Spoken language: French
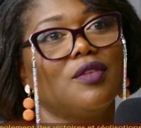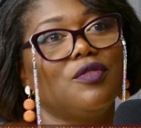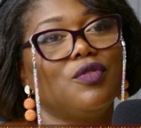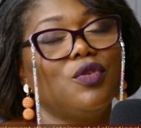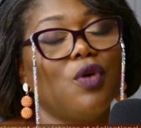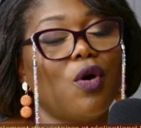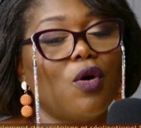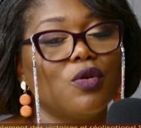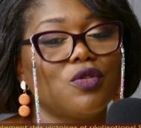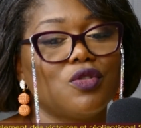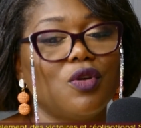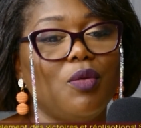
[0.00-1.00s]
Venons
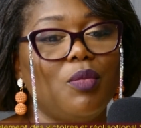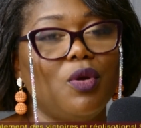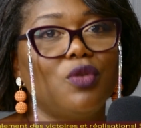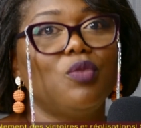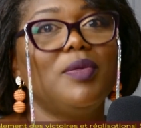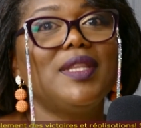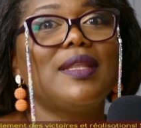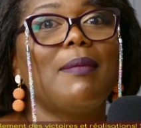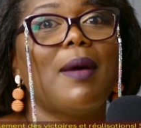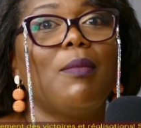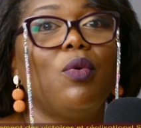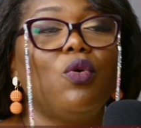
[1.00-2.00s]
ensemble, Tobé
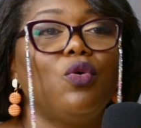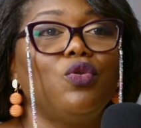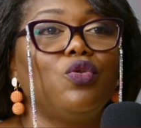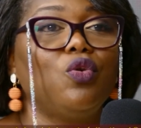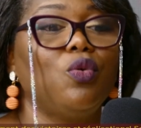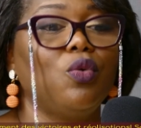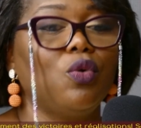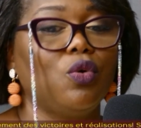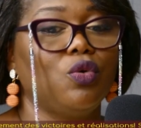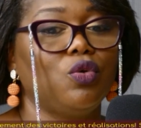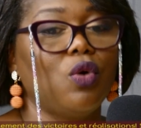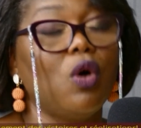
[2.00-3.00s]
Tamabo Koto,
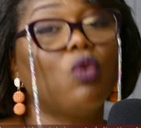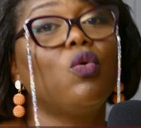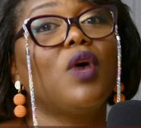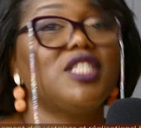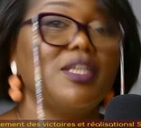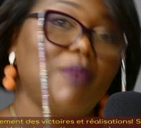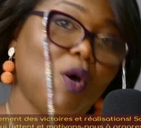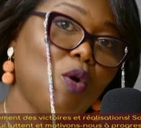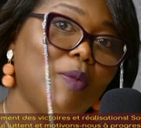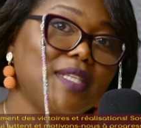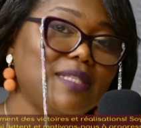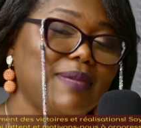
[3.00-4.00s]
to encourager bah,
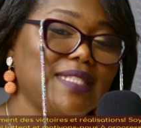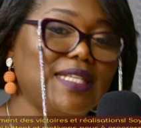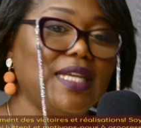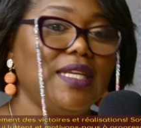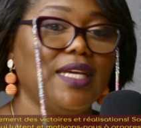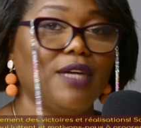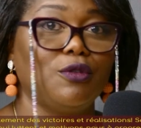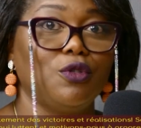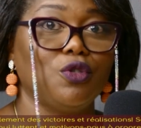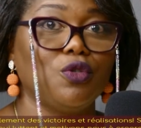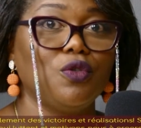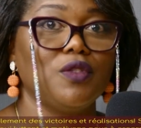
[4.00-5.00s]
si basi basali quelque
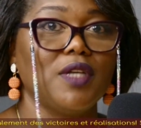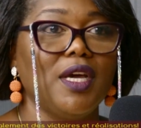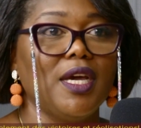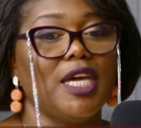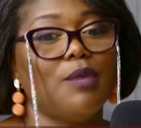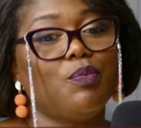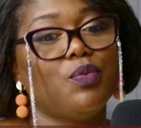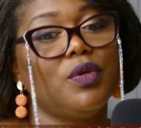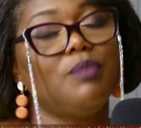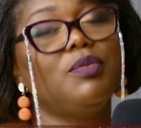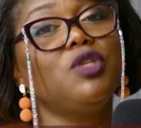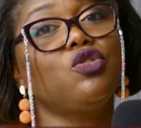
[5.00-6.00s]
chose et
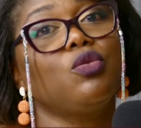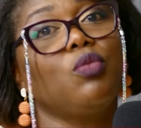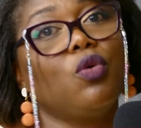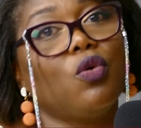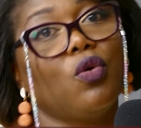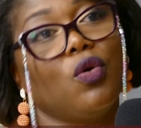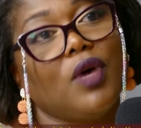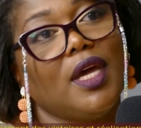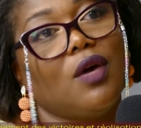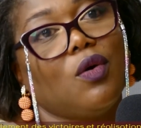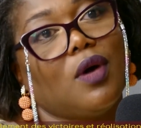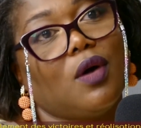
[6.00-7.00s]
puis bisomoko et
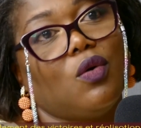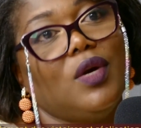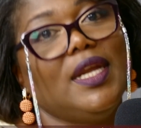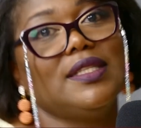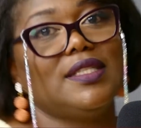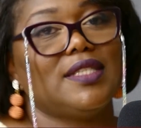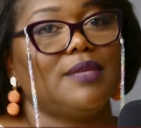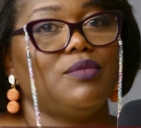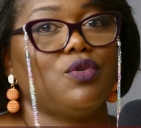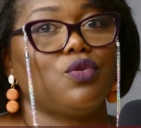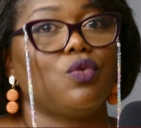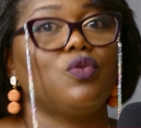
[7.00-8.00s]
lendi
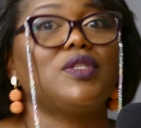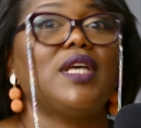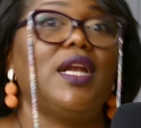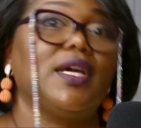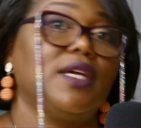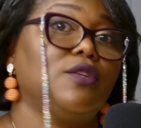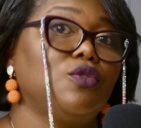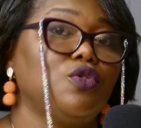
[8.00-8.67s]
sabiso sala quelque